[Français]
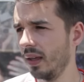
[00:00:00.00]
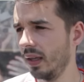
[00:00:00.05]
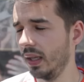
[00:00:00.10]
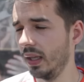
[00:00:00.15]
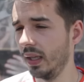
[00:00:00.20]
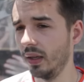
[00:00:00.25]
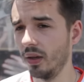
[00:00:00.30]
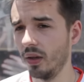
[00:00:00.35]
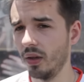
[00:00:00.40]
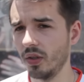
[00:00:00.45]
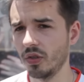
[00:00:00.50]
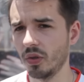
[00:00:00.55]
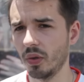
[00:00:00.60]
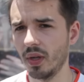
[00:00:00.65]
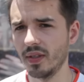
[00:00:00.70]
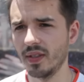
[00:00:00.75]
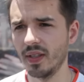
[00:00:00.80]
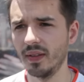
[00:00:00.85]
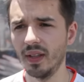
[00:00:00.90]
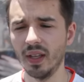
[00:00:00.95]
Et euh, sur
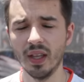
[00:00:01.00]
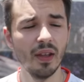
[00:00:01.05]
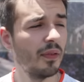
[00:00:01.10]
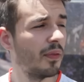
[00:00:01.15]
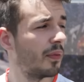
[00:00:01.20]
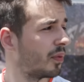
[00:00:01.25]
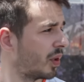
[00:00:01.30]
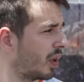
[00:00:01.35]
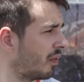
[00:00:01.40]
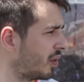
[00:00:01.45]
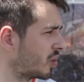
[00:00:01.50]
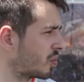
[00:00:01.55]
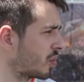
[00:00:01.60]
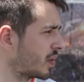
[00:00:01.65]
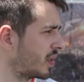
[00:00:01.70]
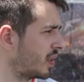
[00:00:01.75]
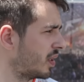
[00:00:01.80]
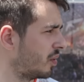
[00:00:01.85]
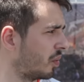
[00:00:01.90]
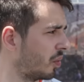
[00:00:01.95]
la CTF, on avait
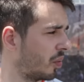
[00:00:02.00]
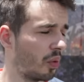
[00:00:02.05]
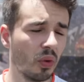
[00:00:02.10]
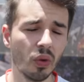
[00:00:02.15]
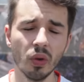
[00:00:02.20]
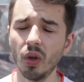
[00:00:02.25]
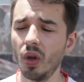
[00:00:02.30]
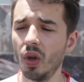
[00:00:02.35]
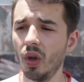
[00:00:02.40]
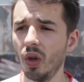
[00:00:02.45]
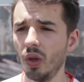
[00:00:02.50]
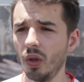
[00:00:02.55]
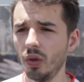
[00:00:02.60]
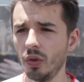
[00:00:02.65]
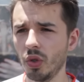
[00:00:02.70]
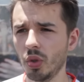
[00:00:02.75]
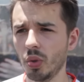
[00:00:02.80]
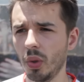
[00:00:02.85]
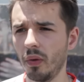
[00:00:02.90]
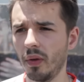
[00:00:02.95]
choisi de,
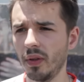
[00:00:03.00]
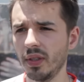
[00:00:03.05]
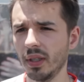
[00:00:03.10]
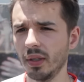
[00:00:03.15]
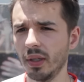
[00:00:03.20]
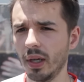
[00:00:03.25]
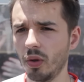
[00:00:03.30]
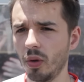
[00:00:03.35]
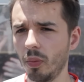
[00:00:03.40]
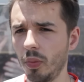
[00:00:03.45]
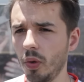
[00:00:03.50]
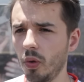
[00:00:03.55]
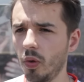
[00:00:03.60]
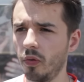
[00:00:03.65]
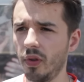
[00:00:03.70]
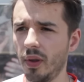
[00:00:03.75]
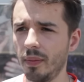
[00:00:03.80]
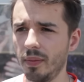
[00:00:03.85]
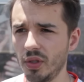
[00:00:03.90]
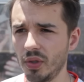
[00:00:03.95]
jouer, on va dire, la compo qu'on
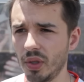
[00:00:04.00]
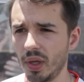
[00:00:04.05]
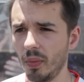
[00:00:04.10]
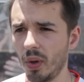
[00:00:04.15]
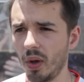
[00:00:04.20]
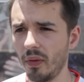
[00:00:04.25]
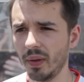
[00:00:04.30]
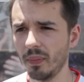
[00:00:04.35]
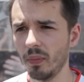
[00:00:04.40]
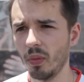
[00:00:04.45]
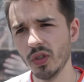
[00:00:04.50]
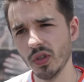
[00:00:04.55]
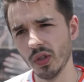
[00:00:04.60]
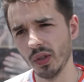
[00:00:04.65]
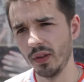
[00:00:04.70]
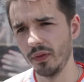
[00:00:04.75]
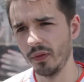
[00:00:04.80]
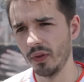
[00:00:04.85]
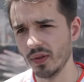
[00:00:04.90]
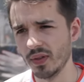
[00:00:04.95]
fait habituellement avec Maul sans
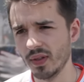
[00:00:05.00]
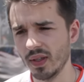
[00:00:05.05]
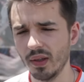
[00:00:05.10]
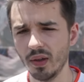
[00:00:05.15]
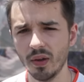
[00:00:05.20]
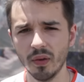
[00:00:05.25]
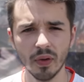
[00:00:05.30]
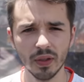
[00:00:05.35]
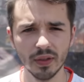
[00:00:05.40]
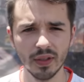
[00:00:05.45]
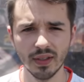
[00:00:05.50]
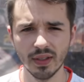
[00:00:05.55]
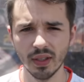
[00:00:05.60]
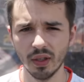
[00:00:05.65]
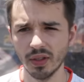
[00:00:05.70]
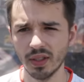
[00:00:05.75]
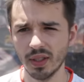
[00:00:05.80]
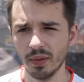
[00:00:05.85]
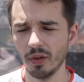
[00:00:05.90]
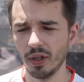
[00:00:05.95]
défense et euh, Vortex et
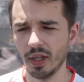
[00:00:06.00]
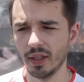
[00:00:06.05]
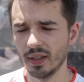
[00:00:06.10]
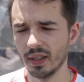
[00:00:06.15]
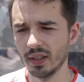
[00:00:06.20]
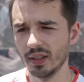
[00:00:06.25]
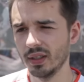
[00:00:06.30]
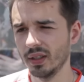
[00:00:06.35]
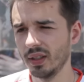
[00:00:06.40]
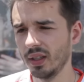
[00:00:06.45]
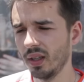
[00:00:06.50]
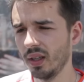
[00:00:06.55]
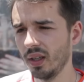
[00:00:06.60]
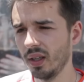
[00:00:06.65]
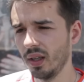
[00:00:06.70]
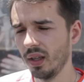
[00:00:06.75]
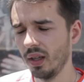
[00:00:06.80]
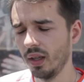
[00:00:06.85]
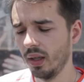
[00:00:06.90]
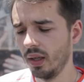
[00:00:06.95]
en attaque.
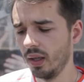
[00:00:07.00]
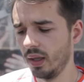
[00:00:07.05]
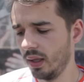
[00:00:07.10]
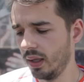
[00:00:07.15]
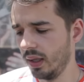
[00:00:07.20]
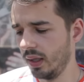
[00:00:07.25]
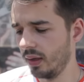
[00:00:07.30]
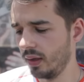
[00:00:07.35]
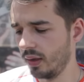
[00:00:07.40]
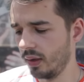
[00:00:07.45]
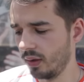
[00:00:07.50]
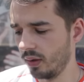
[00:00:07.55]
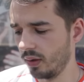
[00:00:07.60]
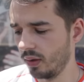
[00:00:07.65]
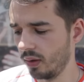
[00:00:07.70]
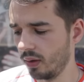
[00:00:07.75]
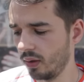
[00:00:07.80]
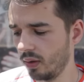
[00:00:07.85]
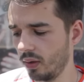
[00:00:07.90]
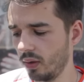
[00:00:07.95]
Et,
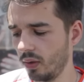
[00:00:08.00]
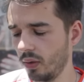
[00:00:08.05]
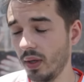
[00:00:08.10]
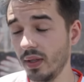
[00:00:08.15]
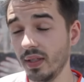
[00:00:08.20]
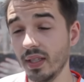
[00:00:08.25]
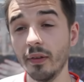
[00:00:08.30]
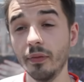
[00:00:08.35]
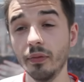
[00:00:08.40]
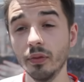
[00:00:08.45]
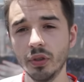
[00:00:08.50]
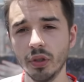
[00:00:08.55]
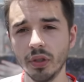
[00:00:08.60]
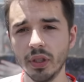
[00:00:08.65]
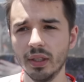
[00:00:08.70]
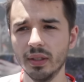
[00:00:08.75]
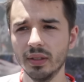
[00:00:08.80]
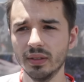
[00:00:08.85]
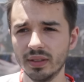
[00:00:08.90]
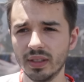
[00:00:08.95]
ça a
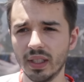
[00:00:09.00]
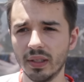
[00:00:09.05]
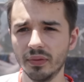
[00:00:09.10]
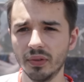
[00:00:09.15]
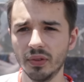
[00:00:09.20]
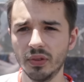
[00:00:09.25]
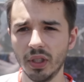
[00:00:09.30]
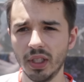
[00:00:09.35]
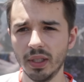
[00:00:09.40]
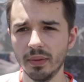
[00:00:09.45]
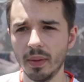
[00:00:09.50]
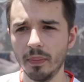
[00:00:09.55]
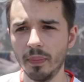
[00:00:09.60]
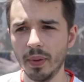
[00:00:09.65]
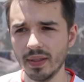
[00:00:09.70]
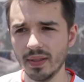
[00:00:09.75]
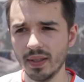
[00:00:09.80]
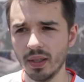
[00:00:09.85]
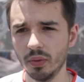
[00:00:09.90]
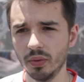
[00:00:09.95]
fonctionné, ça a fonctionné, mais pas
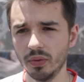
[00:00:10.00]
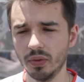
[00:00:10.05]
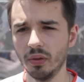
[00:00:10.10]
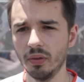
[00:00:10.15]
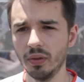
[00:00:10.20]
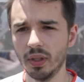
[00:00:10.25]
assez longtemps.